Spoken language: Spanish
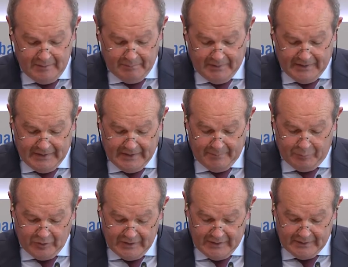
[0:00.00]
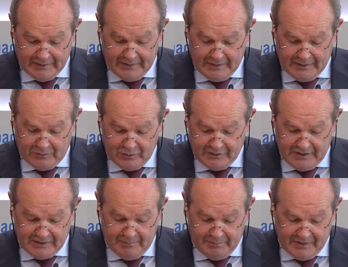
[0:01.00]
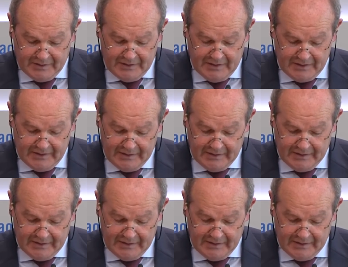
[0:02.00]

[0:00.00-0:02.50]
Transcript: para apoyar a nuestras empresas